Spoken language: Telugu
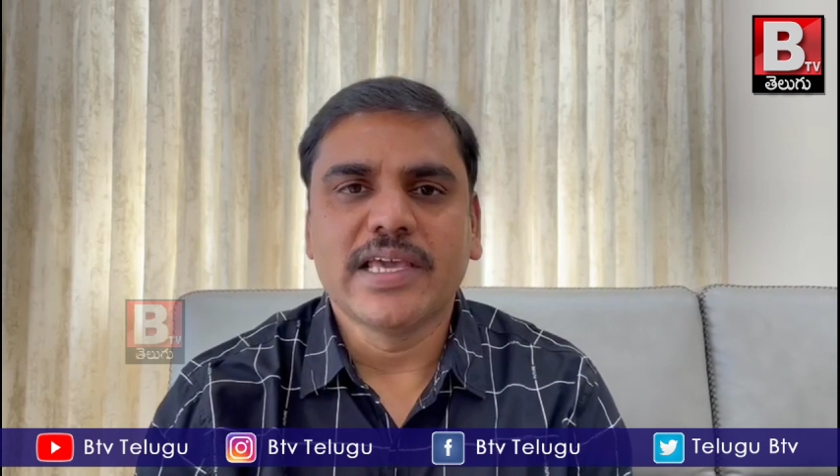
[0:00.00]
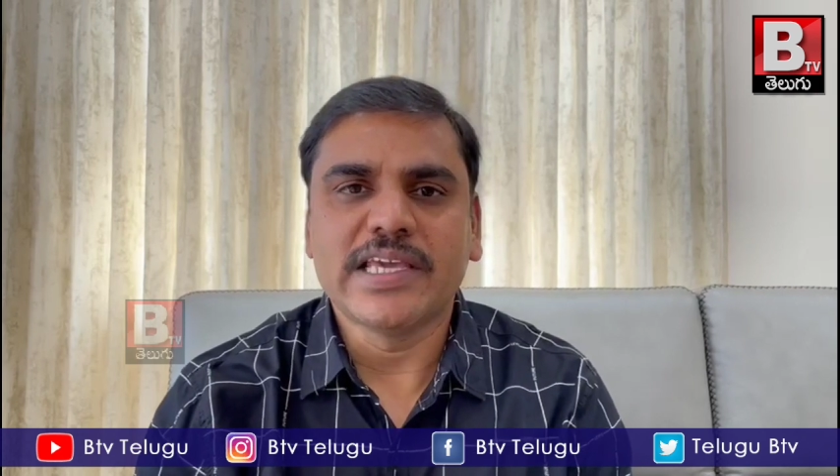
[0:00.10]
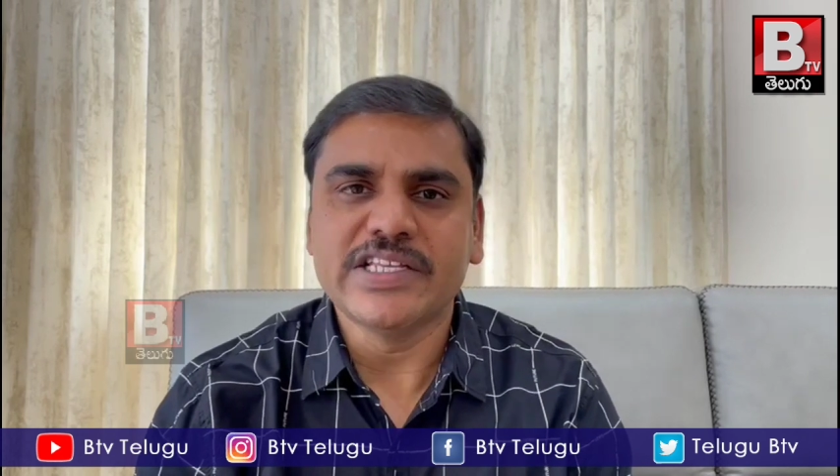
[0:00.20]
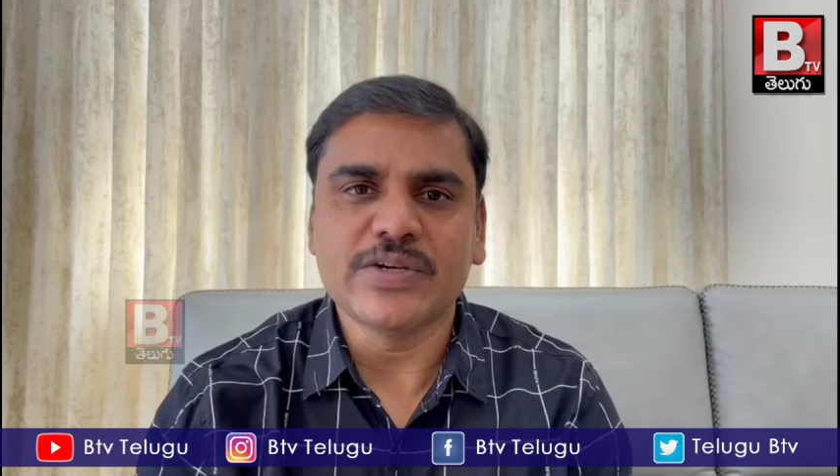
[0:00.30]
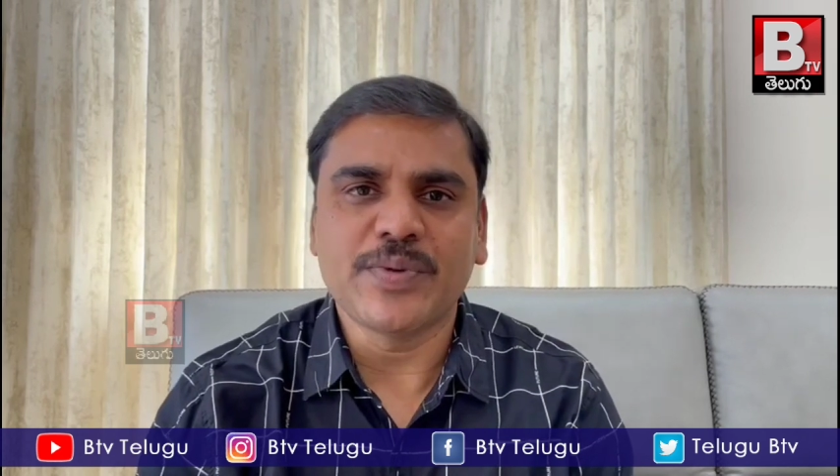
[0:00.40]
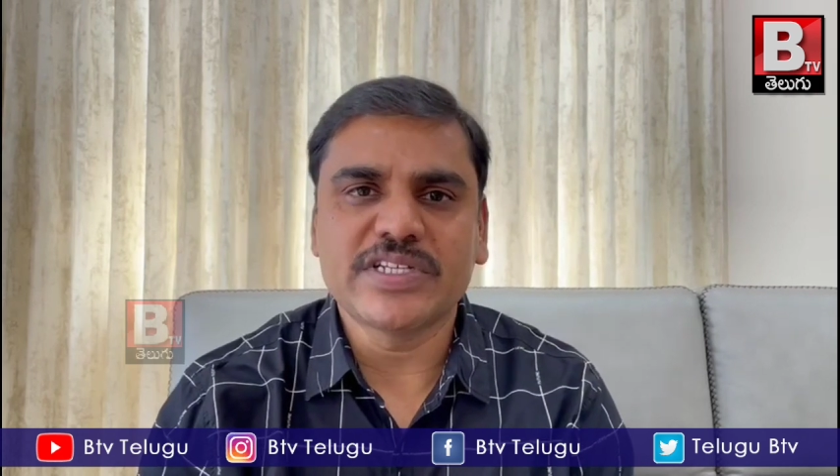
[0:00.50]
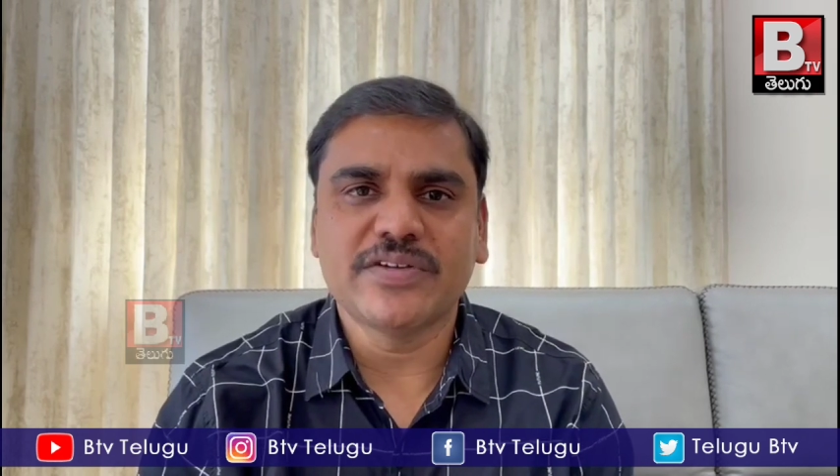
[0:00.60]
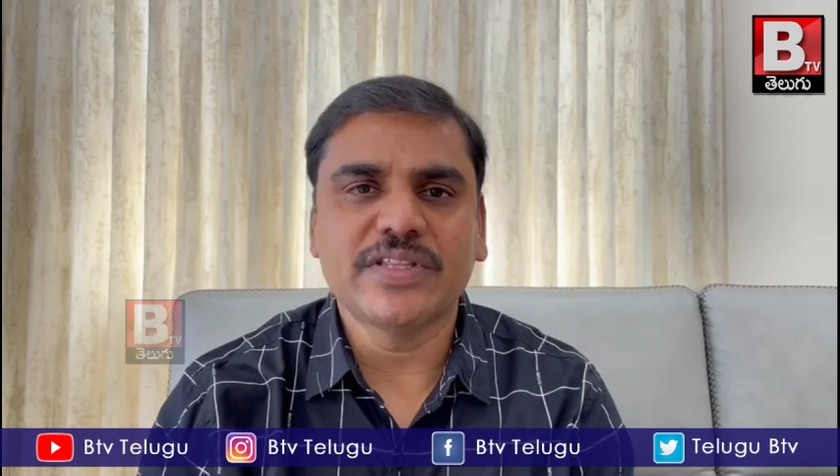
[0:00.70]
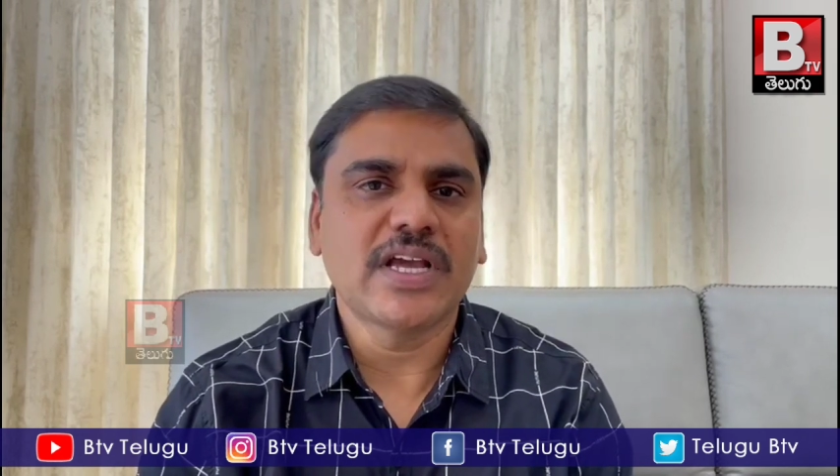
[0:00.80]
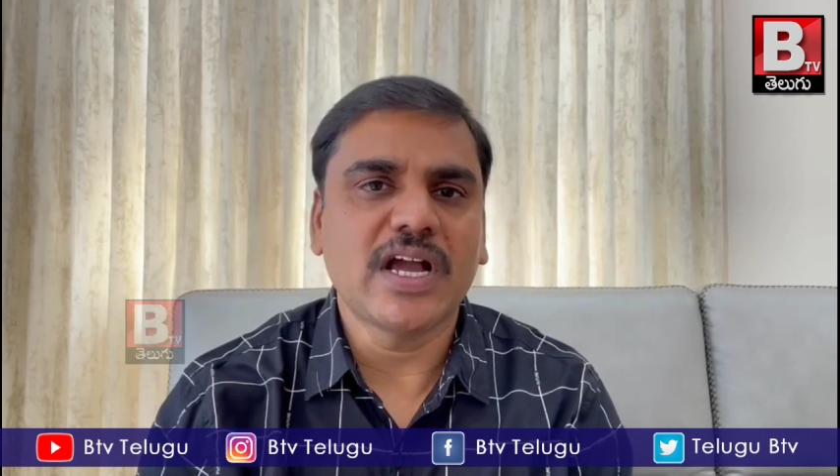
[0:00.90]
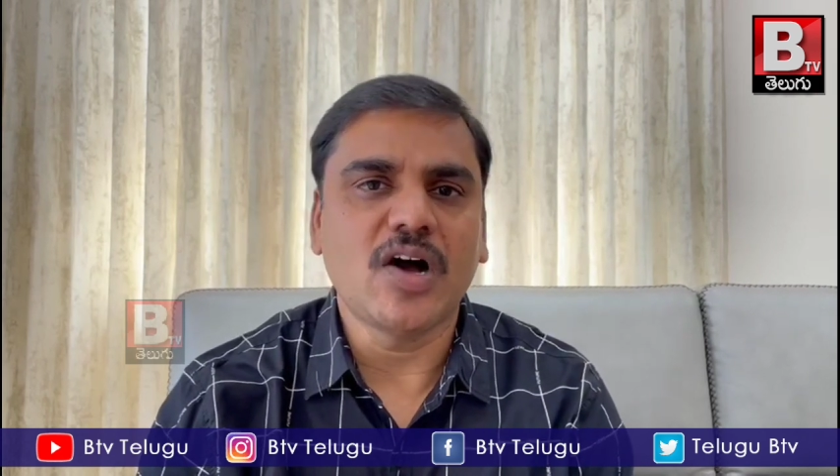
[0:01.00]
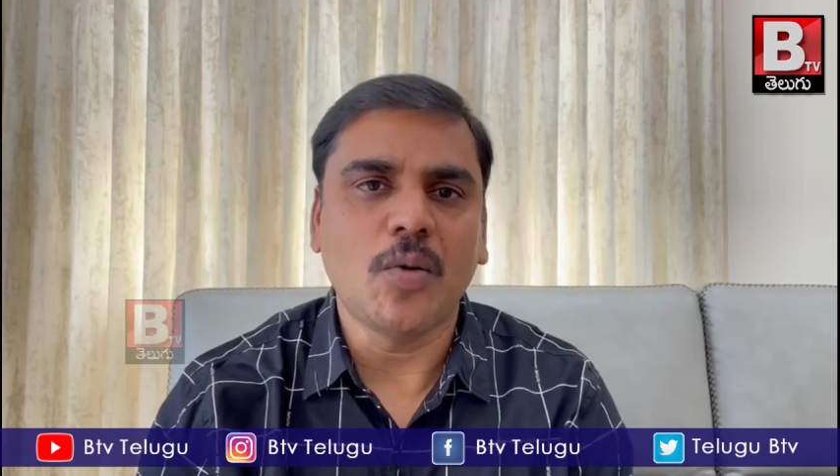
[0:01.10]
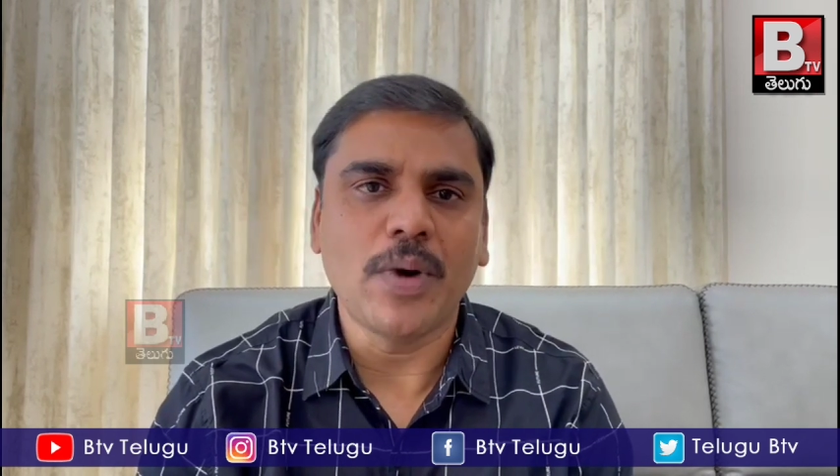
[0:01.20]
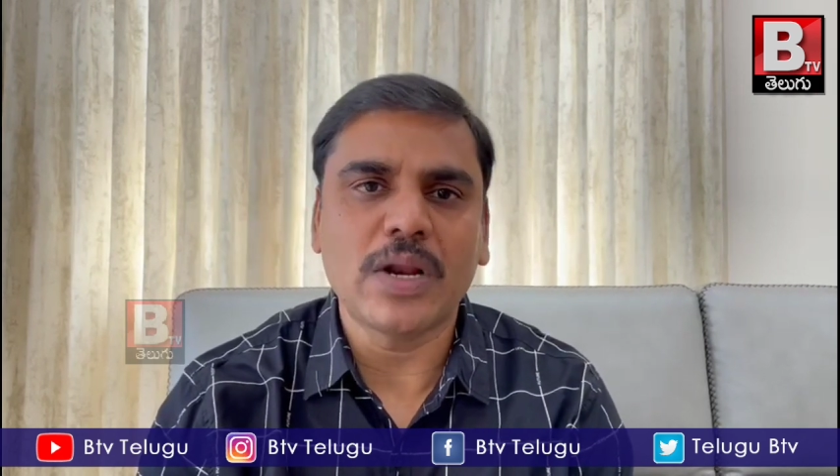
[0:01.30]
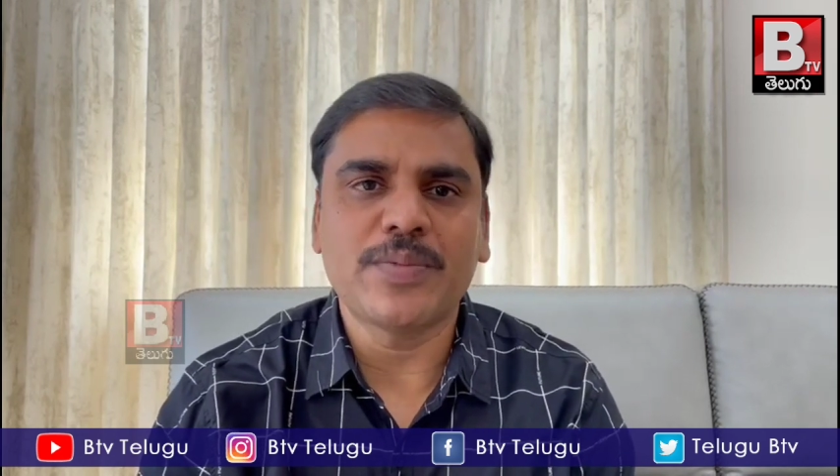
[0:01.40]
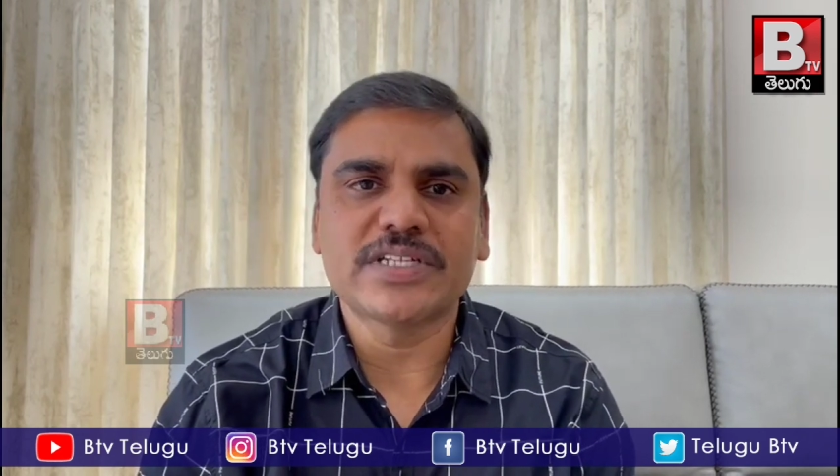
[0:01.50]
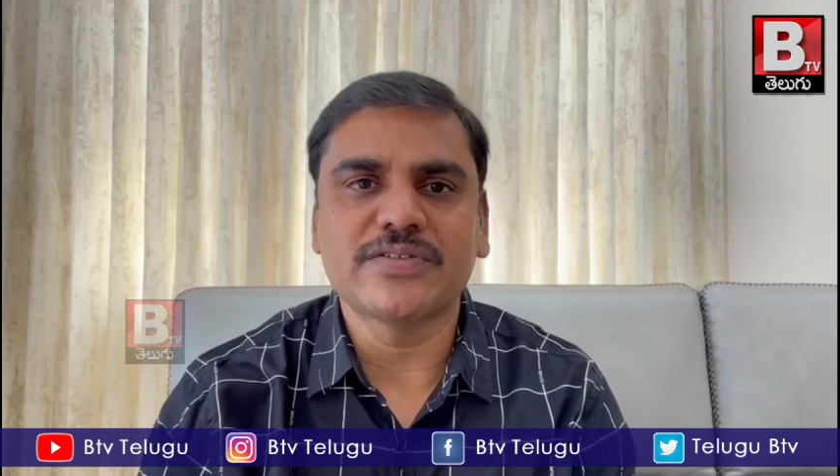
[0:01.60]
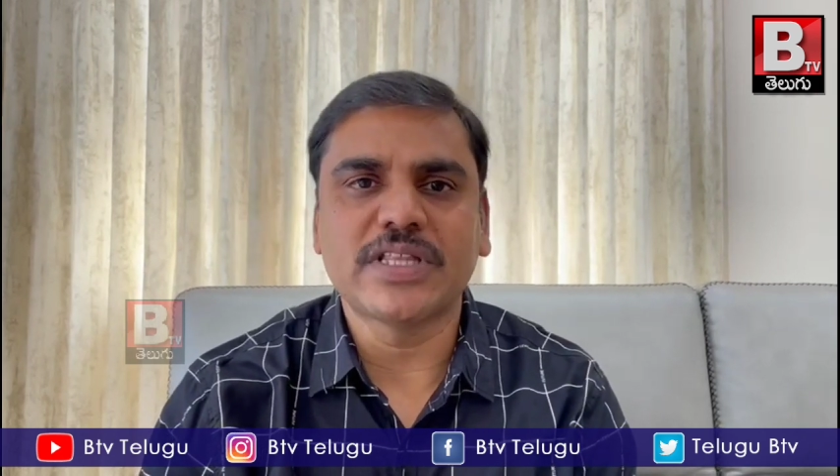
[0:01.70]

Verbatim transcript: కించపరిచే విధంగా అవమానపరిచే